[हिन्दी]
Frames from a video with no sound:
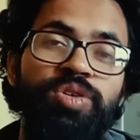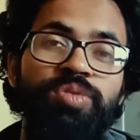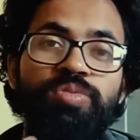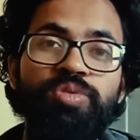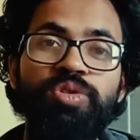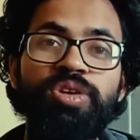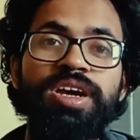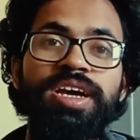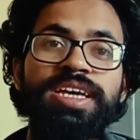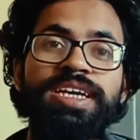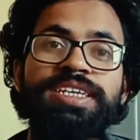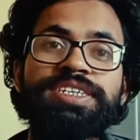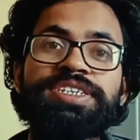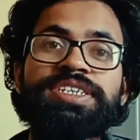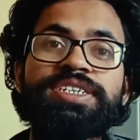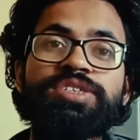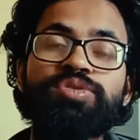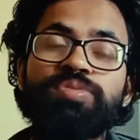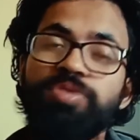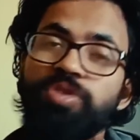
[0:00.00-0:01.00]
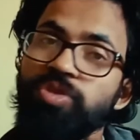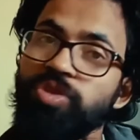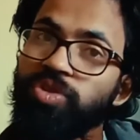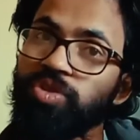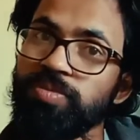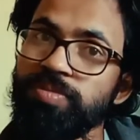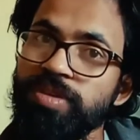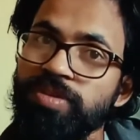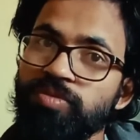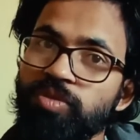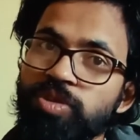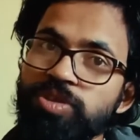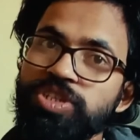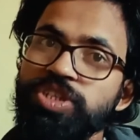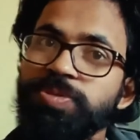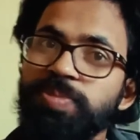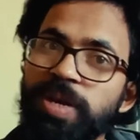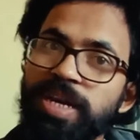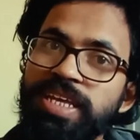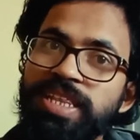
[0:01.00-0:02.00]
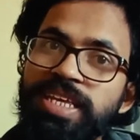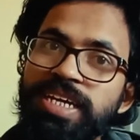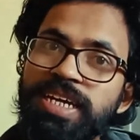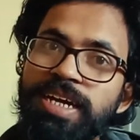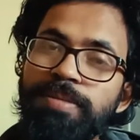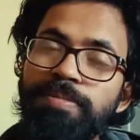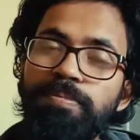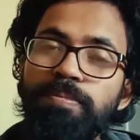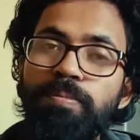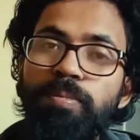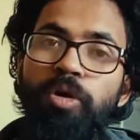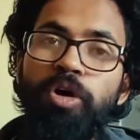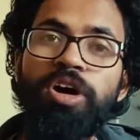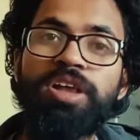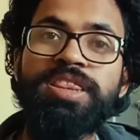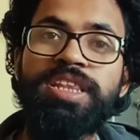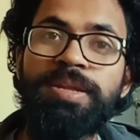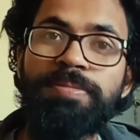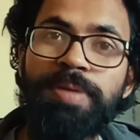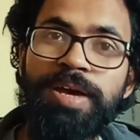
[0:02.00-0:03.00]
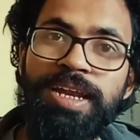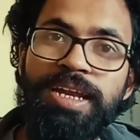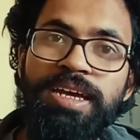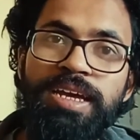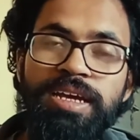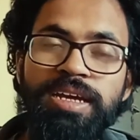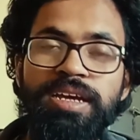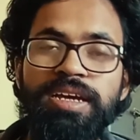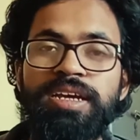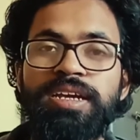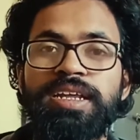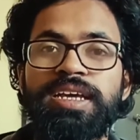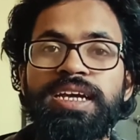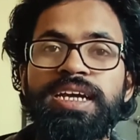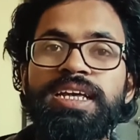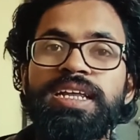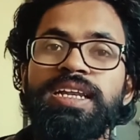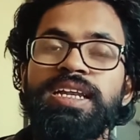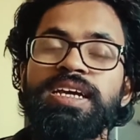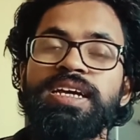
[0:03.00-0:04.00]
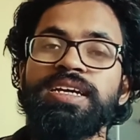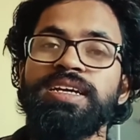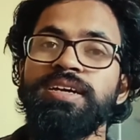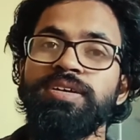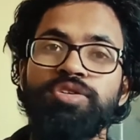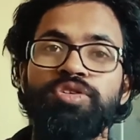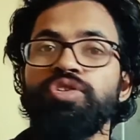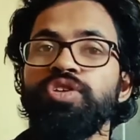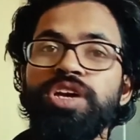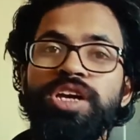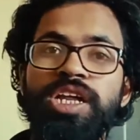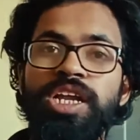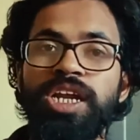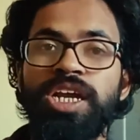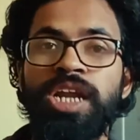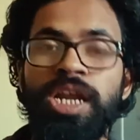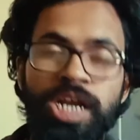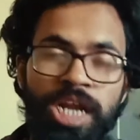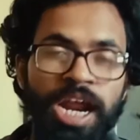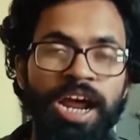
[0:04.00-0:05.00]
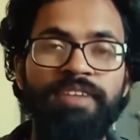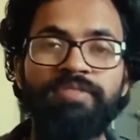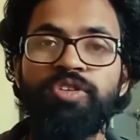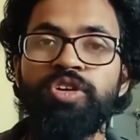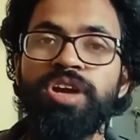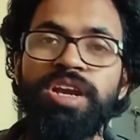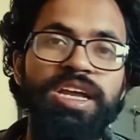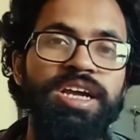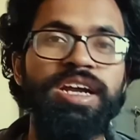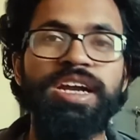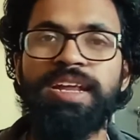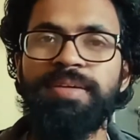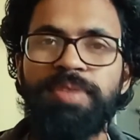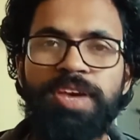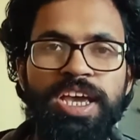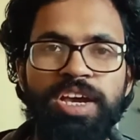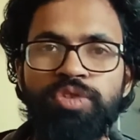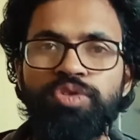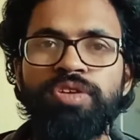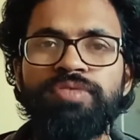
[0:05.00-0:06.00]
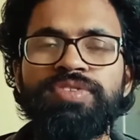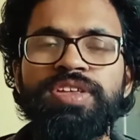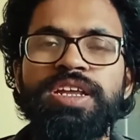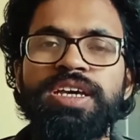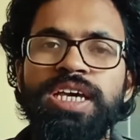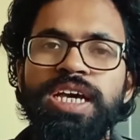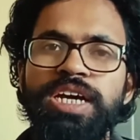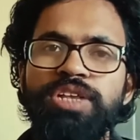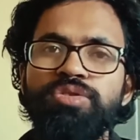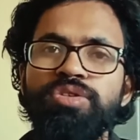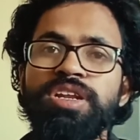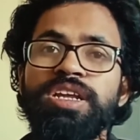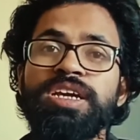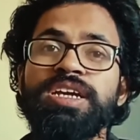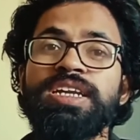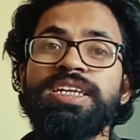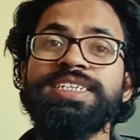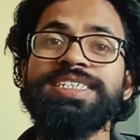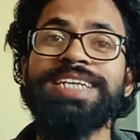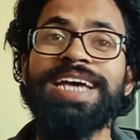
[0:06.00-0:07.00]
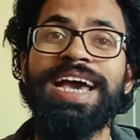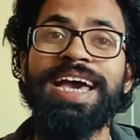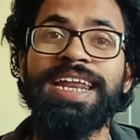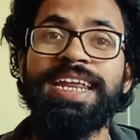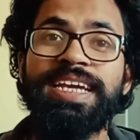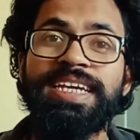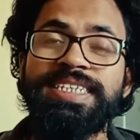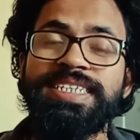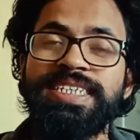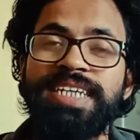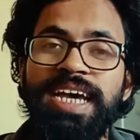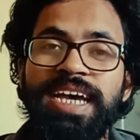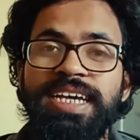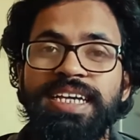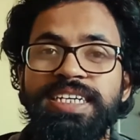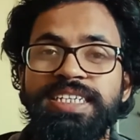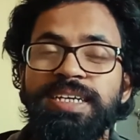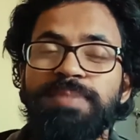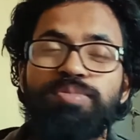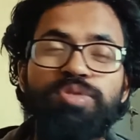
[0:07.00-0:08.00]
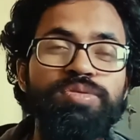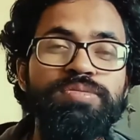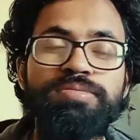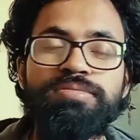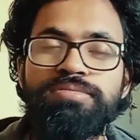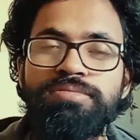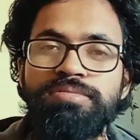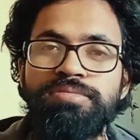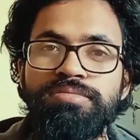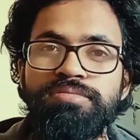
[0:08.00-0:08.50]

तुम भूल गए ये चीज़ तुम क्योंकि तुमने वो चीज़ पढ़ी थी कब बहुत दिन पहले ठीक है लिंक क्योंकि ग्राफ और ट्री करने में एक दो हफ्ते लगेगा तो लिंक लिस्ट एरे स्टैक ये सब तुम